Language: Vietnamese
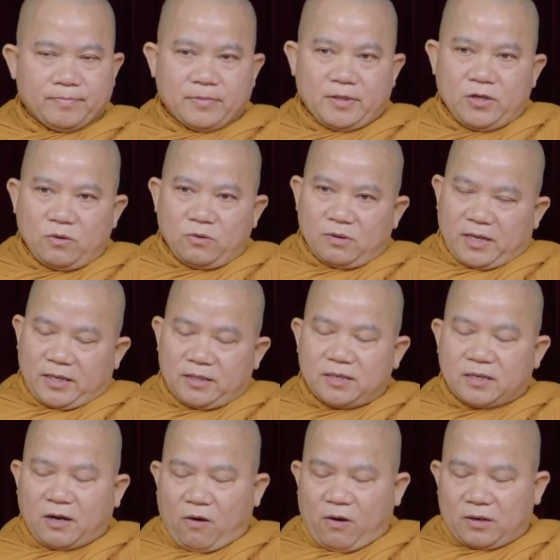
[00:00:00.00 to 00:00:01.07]
nếu là
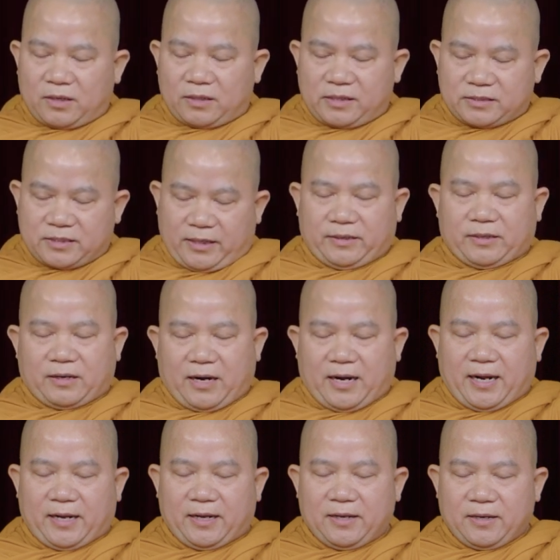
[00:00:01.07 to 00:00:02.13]
đứa con đó nó sanh
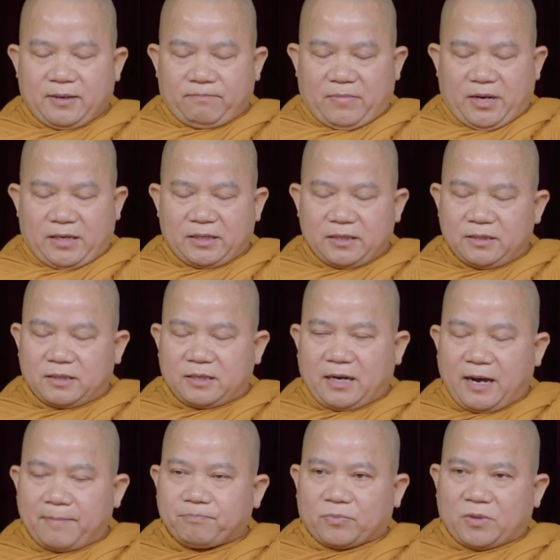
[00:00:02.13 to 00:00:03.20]
ra mà nó
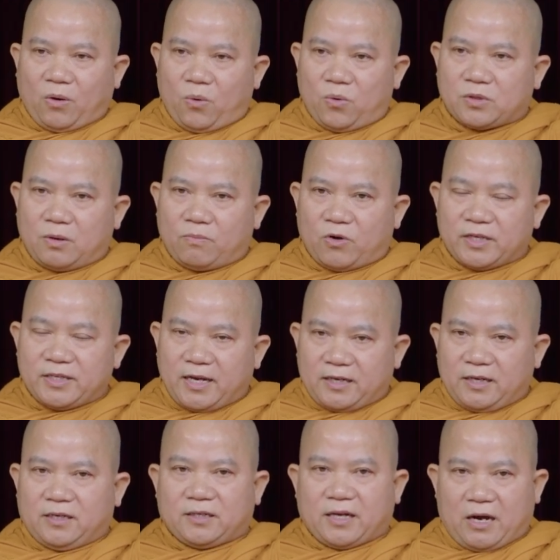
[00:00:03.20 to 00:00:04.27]
được hấp thụ trong cái
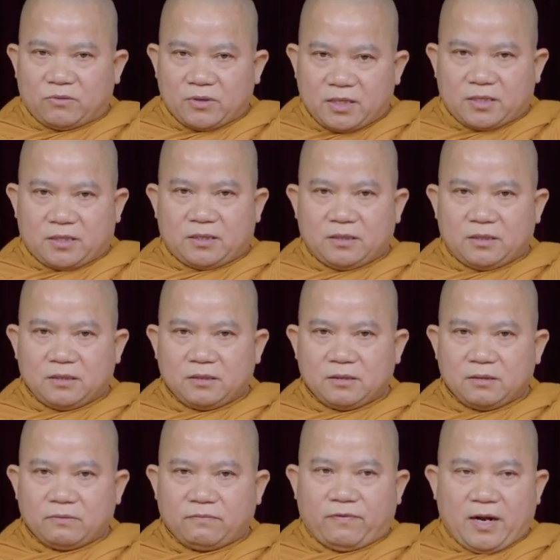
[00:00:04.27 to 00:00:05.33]
gia đình đạo đức
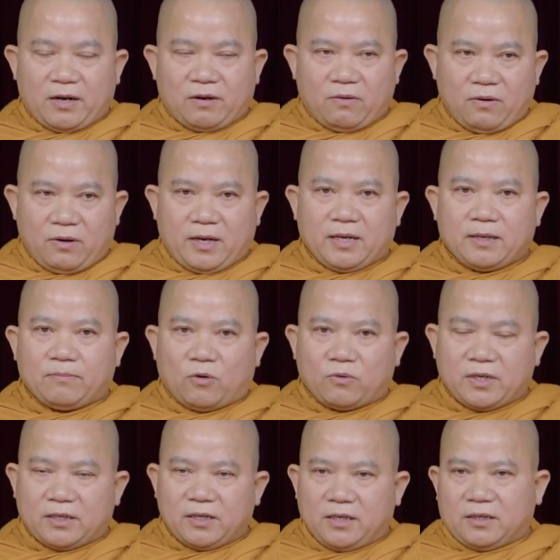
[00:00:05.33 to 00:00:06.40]
văn hóa một
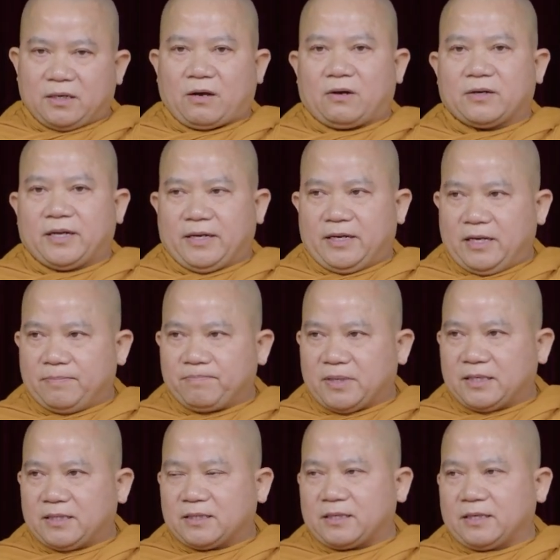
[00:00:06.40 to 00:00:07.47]
gia đình có nề nếp
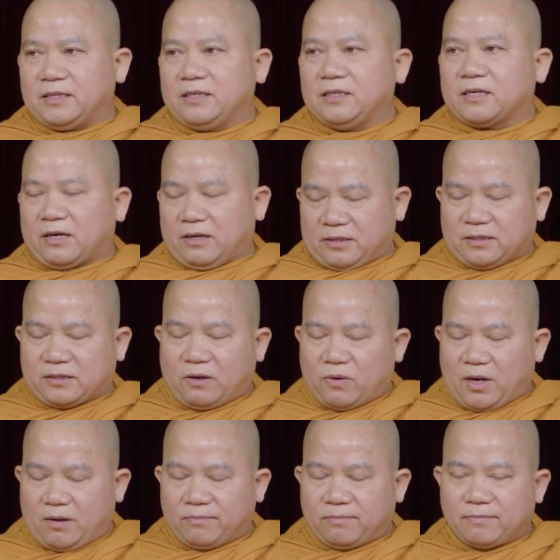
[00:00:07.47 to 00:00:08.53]
á, thì đứa con nó tốt
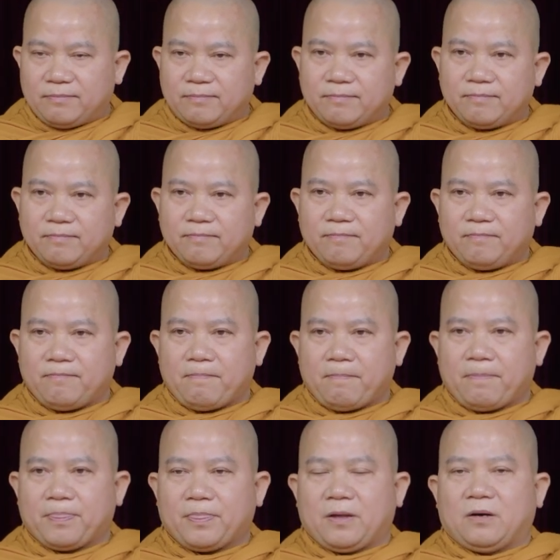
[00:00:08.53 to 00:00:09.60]
không
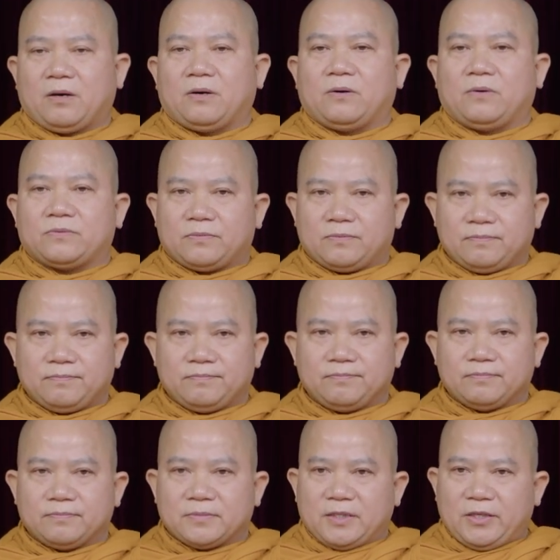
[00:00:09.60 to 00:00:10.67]
tốt
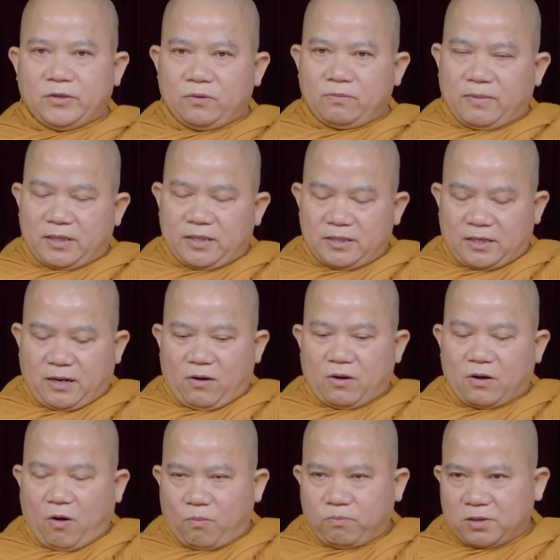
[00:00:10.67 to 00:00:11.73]
nếu mà đứa
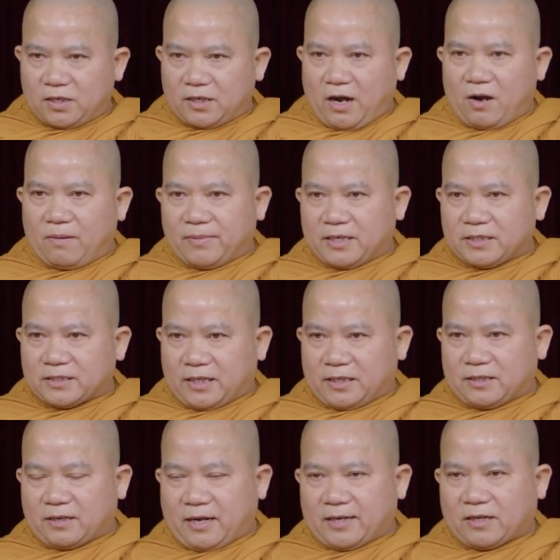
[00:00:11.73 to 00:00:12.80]
con cũng đứa đó mà nó
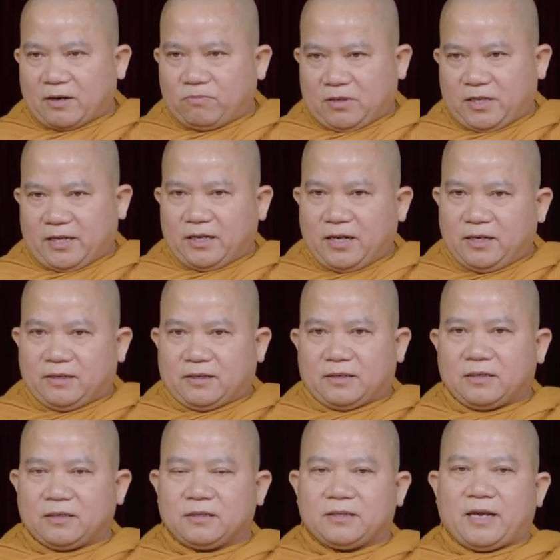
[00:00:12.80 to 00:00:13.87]
sanh ra trong một gia
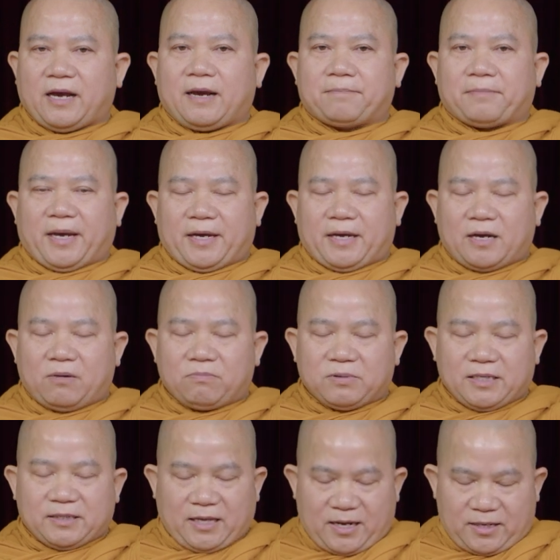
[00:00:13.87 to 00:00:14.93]
đình cha mẹ không
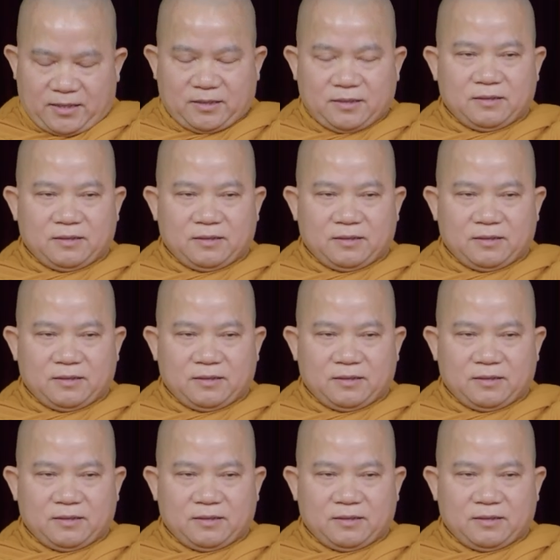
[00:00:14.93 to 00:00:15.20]
nên thân